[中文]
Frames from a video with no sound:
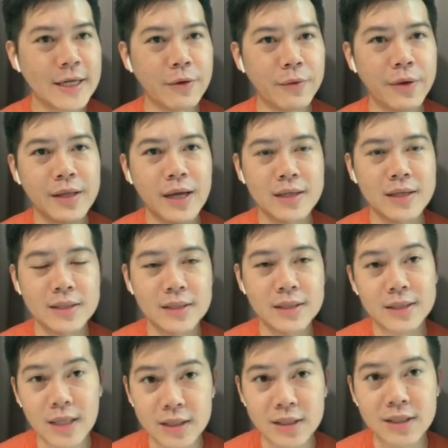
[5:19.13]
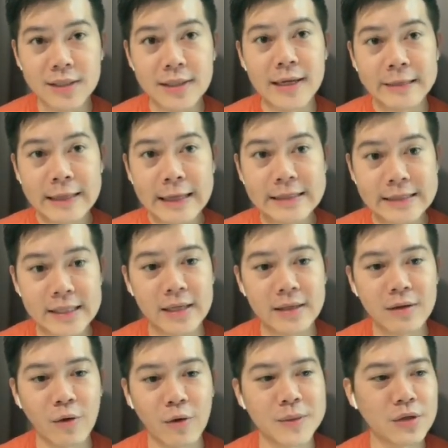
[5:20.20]
因为它是审视你的内
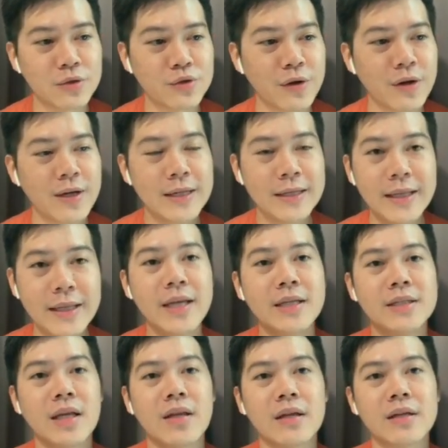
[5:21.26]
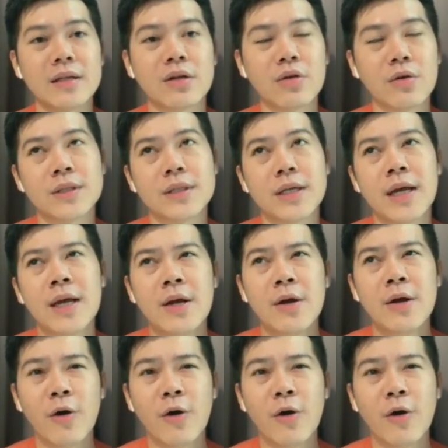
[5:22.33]
心，我们叫做内审的这个东西。